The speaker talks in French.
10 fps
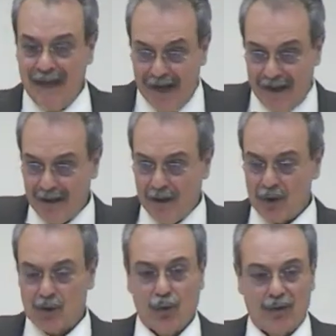à
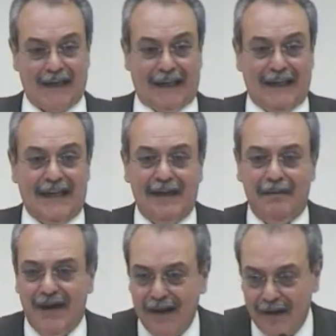être révélé à
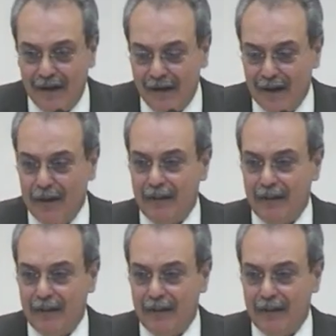son temps.